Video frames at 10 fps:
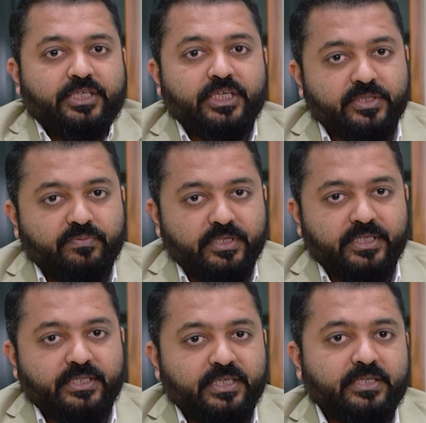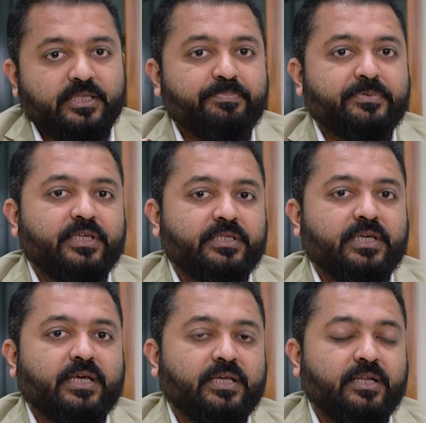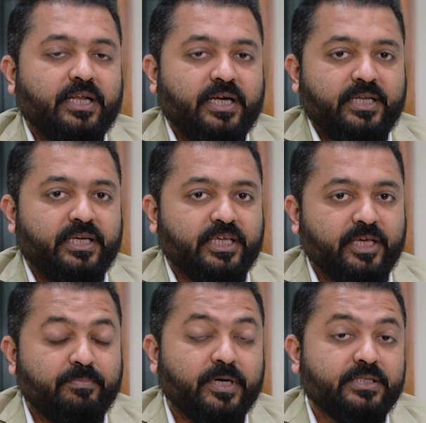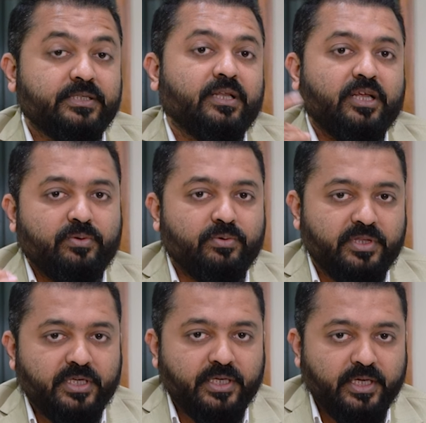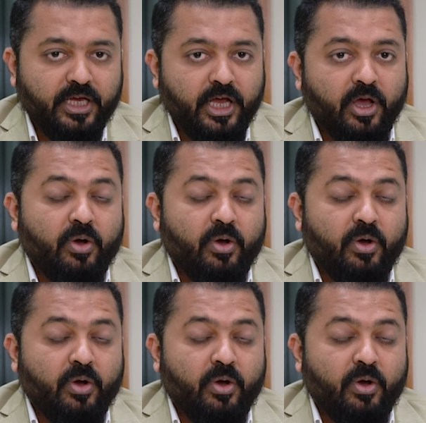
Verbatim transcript: जिस वजह से सबसे ज़्यादा लेटरिन के बाद जलन होती है